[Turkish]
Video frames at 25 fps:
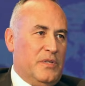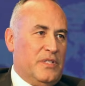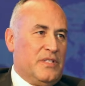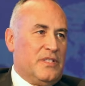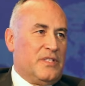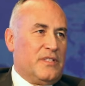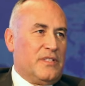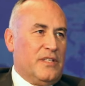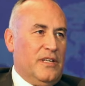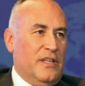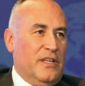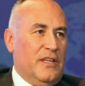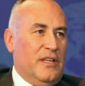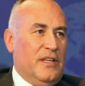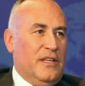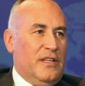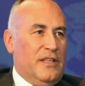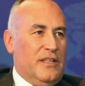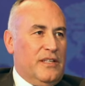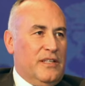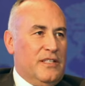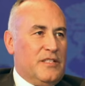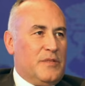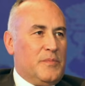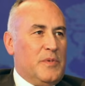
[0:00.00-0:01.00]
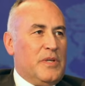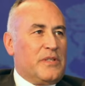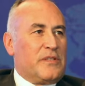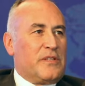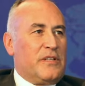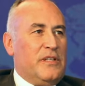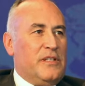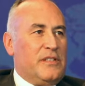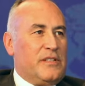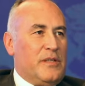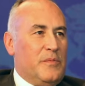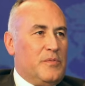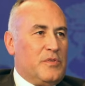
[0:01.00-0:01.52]
Biz hizmet
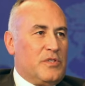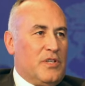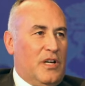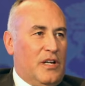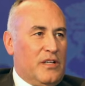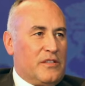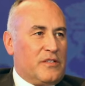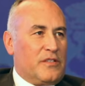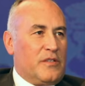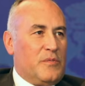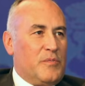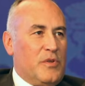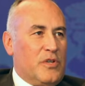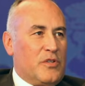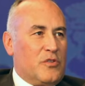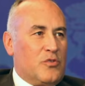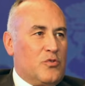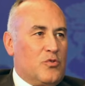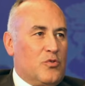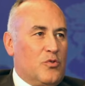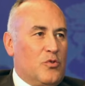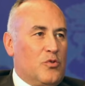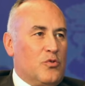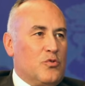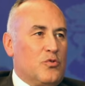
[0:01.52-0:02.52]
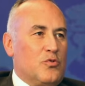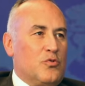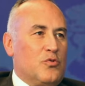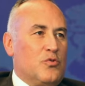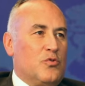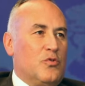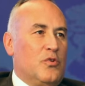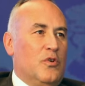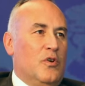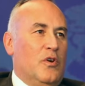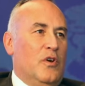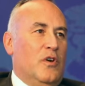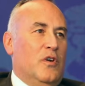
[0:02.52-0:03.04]
kalitemizi arttırmak istiyoruz.
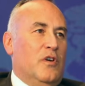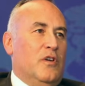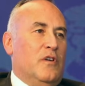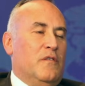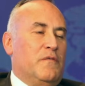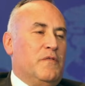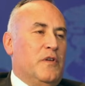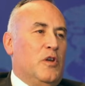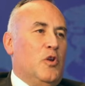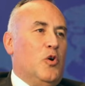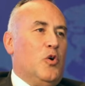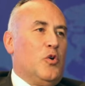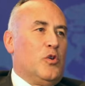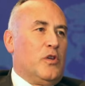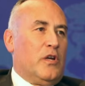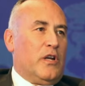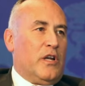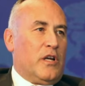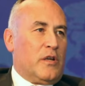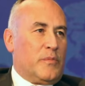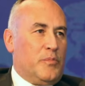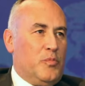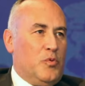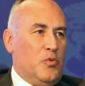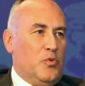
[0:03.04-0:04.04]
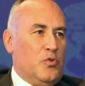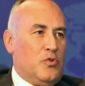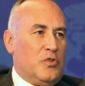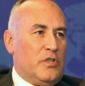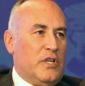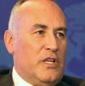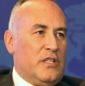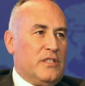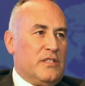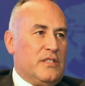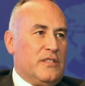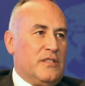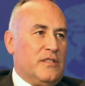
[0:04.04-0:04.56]
File olarak
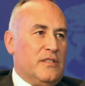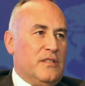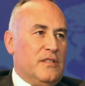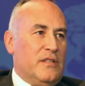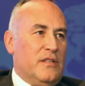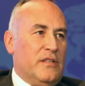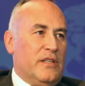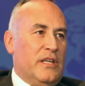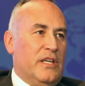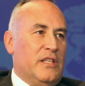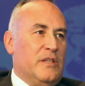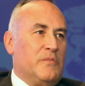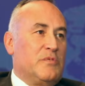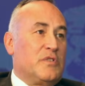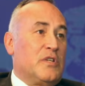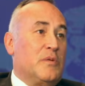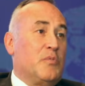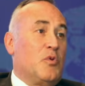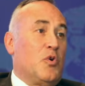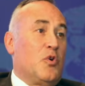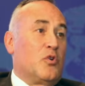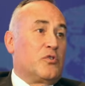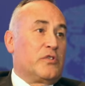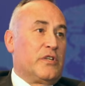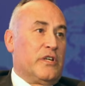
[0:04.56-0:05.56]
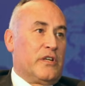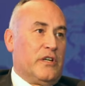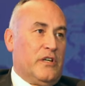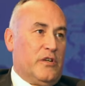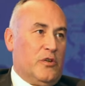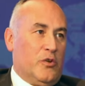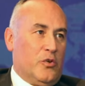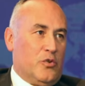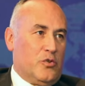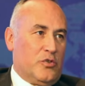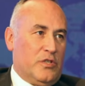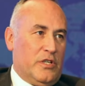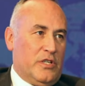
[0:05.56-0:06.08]
büyüyeceğiz. Kendimize bir ortak
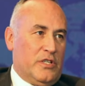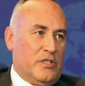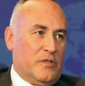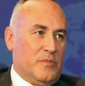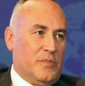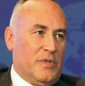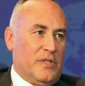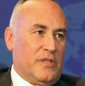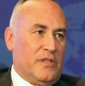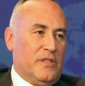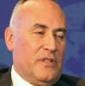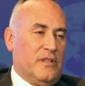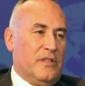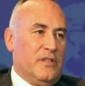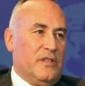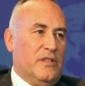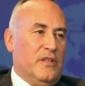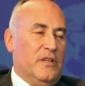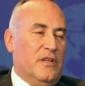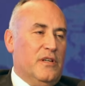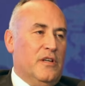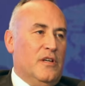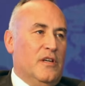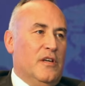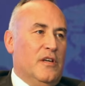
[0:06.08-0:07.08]
arıyoruz yer hizmetlerinde.